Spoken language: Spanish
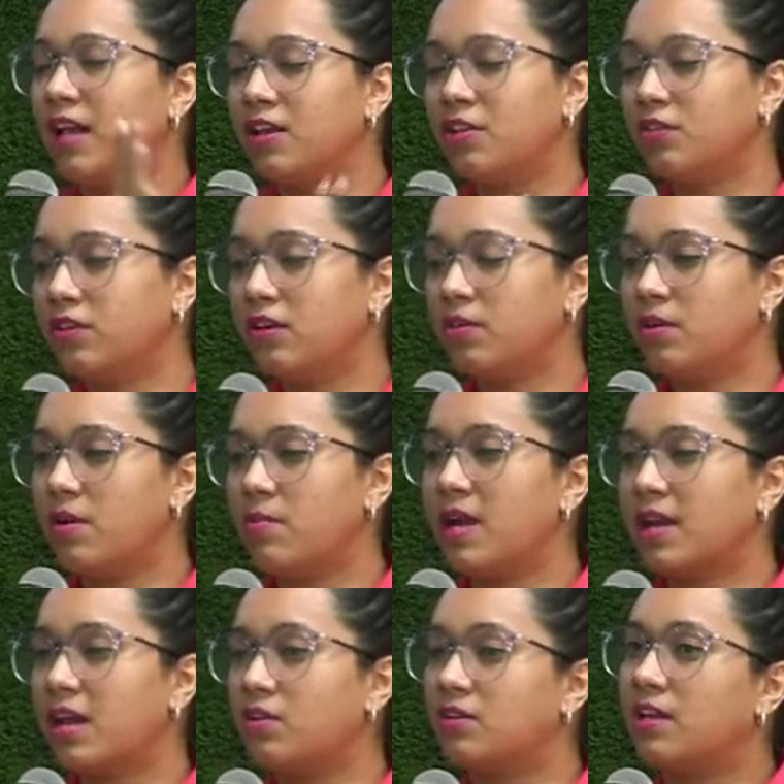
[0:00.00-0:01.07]
no tener una
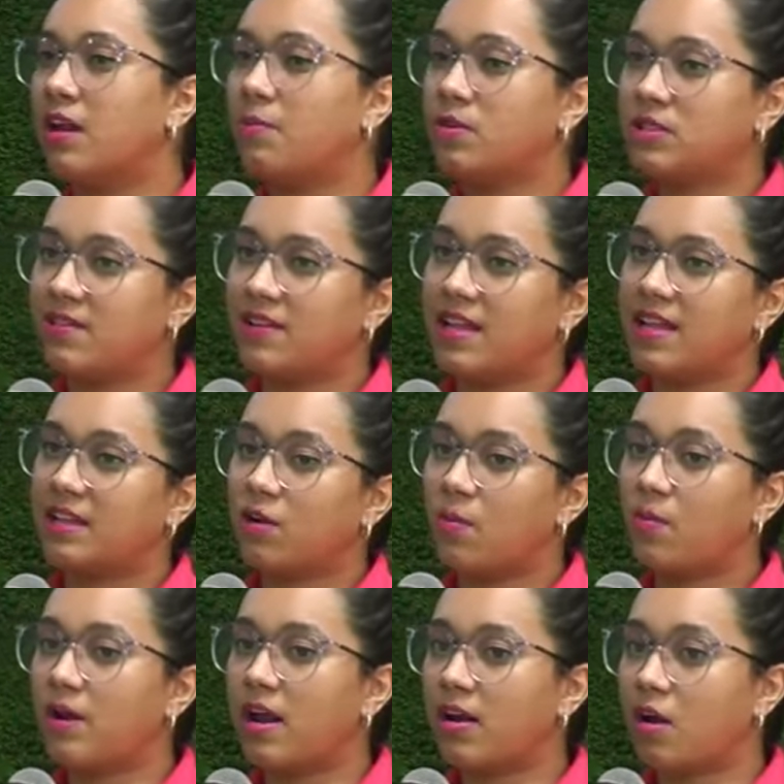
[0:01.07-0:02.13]
marca nos da la posibilidad de
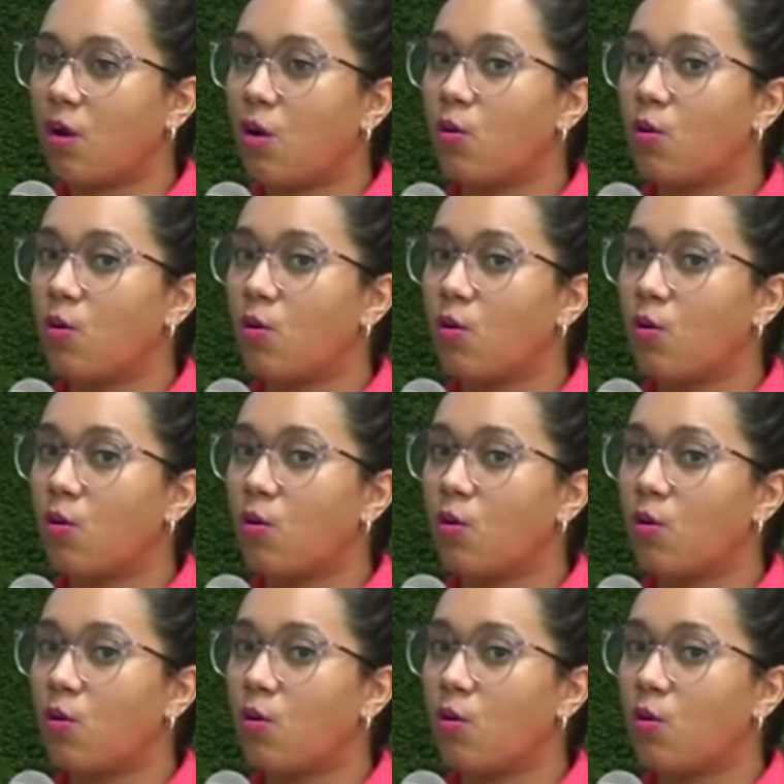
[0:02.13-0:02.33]
comprar un